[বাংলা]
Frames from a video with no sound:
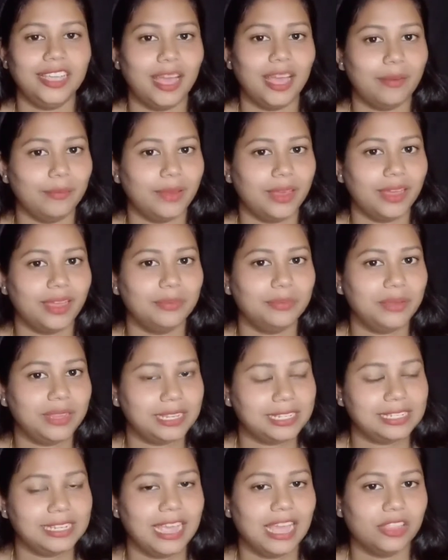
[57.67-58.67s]
আমার
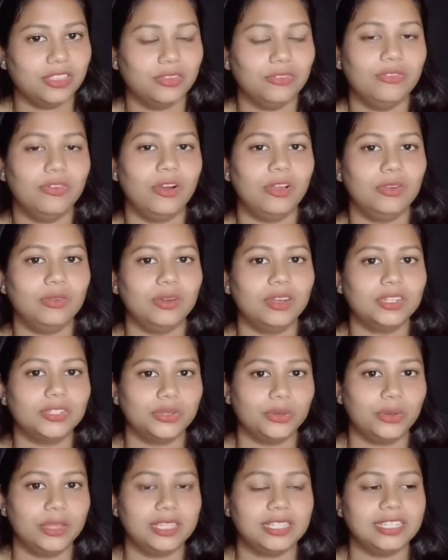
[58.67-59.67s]
বেশি এত ফলোয়ার্স
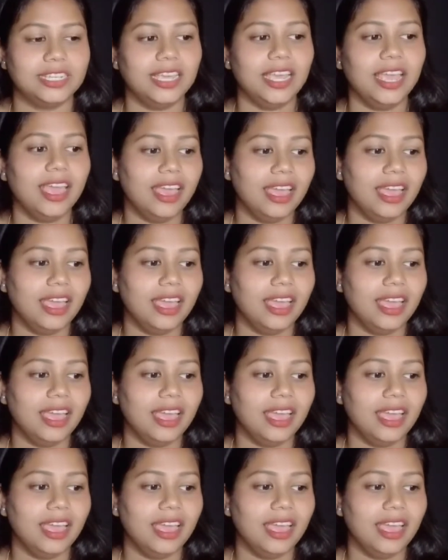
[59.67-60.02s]
হয়েছে